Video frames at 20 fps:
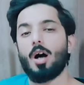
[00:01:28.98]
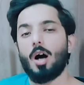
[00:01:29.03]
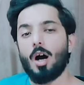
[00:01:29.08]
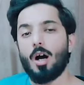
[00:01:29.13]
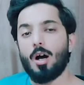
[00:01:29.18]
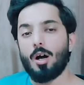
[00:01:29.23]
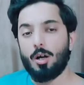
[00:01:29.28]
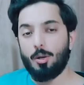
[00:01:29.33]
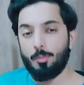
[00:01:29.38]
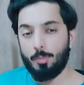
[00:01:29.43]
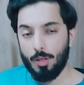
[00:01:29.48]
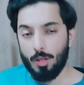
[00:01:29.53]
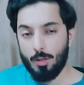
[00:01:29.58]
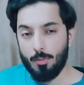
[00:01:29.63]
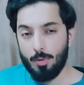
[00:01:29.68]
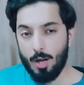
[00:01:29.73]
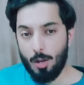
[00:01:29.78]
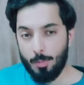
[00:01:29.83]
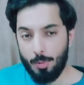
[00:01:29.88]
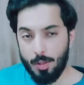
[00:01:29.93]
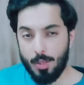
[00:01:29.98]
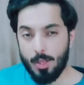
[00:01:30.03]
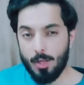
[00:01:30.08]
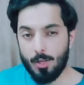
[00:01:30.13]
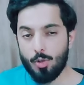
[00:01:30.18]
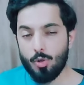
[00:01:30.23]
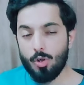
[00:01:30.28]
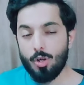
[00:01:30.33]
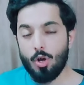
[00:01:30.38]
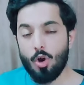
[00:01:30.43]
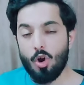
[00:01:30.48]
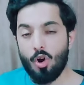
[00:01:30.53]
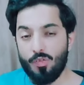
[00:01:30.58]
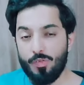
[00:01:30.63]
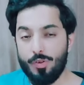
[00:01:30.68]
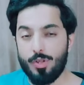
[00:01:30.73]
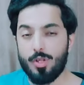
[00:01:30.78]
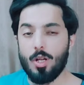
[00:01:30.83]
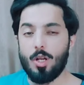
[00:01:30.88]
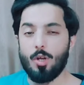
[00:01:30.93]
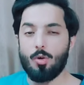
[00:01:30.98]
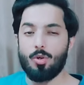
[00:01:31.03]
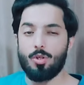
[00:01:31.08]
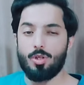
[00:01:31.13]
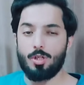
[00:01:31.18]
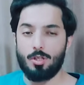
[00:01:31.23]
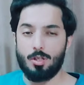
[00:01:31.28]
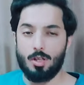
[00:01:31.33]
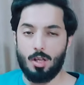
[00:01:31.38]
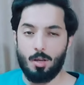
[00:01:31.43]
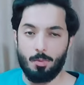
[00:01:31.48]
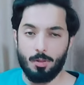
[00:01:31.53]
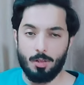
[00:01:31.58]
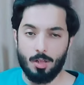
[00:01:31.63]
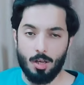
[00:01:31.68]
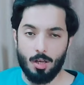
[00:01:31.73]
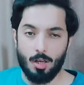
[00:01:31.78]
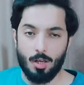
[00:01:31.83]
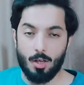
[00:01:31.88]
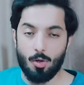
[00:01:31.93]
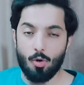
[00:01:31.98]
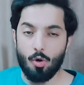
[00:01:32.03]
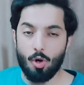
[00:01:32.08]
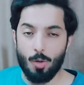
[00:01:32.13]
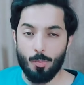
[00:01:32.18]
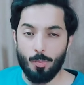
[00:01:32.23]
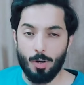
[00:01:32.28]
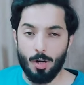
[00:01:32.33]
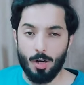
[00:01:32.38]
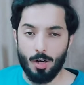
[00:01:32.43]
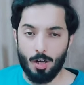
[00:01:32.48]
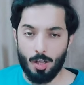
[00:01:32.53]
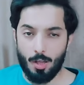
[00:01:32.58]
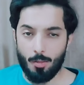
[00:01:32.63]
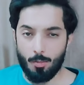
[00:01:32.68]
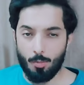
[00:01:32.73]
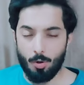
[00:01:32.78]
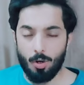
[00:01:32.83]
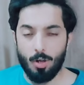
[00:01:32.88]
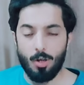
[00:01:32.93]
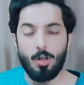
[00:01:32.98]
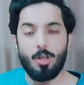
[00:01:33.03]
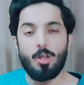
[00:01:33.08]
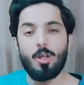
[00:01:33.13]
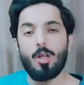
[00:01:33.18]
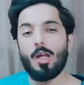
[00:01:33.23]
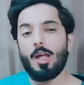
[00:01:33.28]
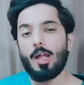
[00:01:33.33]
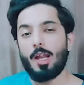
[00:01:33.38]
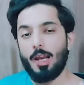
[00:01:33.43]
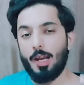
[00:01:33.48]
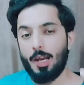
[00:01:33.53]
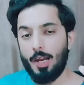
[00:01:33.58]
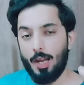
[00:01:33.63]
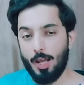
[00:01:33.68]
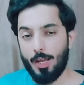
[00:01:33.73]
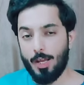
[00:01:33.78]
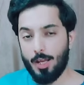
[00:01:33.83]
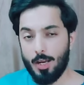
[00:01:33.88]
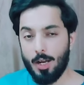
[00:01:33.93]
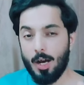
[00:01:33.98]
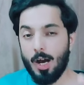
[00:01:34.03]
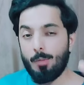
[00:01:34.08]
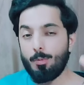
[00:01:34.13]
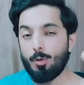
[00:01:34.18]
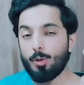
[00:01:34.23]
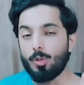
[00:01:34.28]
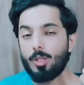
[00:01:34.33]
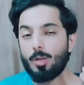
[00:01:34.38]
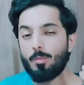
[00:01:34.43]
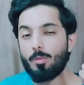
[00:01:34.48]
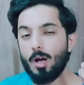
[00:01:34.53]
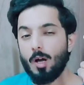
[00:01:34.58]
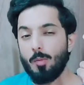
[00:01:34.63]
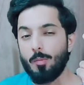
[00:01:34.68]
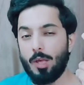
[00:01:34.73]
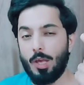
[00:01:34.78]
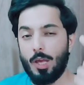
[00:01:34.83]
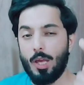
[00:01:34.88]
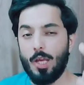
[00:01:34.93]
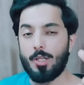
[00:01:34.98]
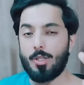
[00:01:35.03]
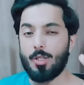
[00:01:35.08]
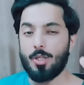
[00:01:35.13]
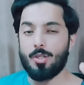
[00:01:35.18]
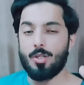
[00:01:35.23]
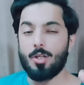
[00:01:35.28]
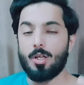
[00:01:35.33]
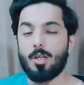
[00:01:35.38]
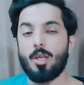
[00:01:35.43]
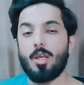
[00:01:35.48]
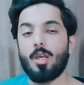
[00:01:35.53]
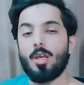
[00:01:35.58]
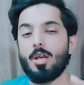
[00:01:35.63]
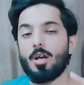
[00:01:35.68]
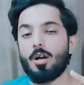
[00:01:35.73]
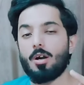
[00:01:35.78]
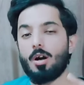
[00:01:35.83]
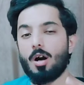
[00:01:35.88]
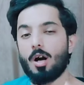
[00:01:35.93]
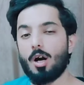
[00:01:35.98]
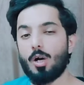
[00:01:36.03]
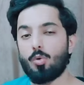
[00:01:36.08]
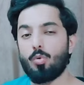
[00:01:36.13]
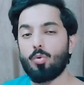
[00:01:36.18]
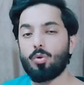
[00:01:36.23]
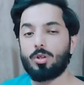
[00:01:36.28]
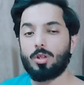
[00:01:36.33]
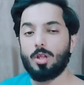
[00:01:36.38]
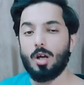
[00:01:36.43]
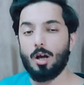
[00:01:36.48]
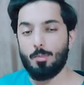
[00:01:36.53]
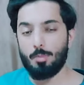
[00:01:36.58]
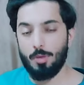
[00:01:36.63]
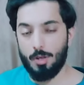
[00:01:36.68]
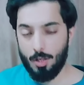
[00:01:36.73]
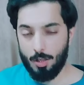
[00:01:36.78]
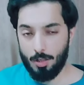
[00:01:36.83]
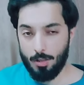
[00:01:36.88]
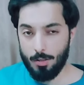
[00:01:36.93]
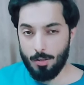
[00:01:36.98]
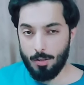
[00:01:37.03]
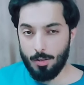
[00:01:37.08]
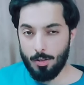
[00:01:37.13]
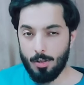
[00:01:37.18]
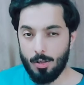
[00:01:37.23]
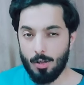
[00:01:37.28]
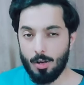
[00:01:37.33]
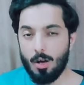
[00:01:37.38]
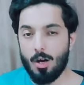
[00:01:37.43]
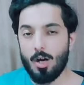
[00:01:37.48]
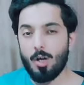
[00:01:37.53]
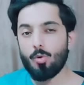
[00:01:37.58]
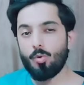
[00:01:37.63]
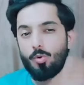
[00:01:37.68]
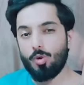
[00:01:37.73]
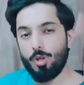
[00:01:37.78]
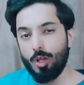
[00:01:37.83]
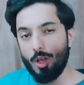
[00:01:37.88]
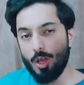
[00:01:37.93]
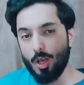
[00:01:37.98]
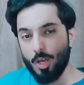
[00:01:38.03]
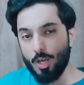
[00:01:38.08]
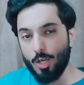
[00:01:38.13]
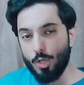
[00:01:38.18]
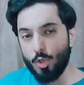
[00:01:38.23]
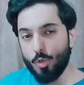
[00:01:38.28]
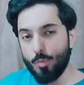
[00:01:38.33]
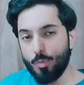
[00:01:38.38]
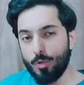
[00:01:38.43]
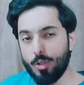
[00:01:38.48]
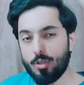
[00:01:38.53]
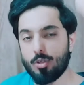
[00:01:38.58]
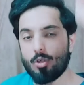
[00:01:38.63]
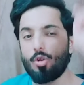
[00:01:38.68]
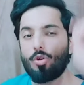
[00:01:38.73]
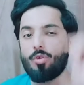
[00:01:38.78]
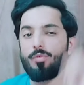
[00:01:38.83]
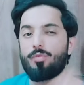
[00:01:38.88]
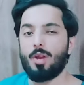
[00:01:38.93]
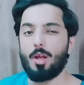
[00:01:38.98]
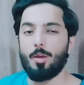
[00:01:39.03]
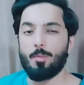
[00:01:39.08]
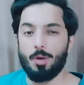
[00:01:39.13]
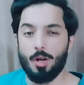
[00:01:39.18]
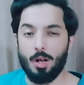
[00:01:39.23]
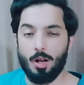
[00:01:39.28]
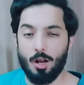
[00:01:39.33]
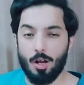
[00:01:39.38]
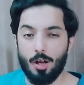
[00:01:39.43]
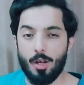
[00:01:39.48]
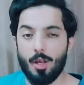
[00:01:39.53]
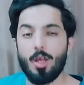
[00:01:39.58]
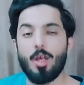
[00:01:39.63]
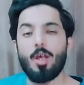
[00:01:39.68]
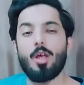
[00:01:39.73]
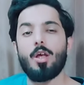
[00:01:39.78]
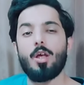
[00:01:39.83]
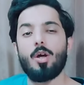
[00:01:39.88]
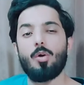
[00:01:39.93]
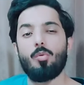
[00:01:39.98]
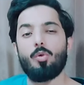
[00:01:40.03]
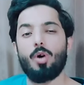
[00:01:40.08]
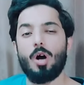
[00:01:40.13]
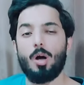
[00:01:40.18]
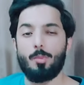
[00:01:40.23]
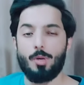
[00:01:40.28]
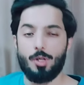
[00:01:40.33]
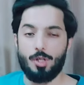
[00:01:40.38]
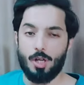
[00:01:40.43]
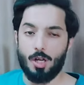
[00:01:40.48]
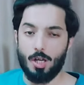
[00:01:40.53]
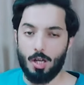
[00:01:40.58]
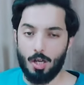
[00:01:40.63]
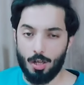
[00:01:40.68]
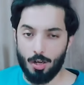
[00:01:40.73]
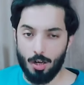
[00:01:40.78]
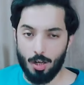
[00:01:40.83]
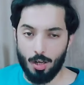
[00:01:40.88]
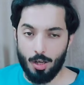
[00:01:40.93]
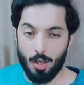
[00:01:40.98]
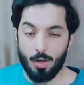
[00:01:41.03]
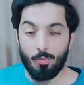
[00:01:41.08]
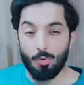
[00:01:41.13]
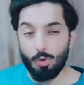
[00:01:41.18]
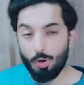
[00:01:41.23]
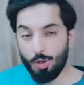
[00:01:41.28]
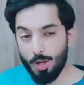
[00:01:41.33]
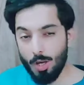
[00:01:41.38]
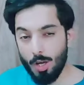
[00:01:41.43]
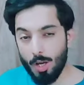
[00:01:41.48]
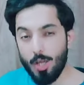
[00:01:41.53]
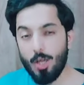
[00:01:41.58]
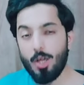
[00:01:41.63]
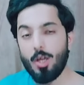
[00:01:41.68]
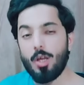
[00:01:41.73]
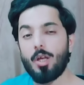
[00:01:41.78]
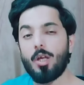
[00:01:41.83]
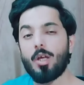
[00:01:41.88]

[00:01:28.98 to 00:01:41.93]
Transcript: आ, मतलब अभी तक जो है ऑफिशियली कोई चीज़ नहीं बताई गई गवर्नमेंट ने नहीं बोला लेकिन आप लोग दिमाग में एक चीज़ रखी कि ये कानून था भी नहीं कानून ये है जो मिनिस्ट्री ऑफ लेबर का है वो हमेशा के लिए रहेगा वो क्या है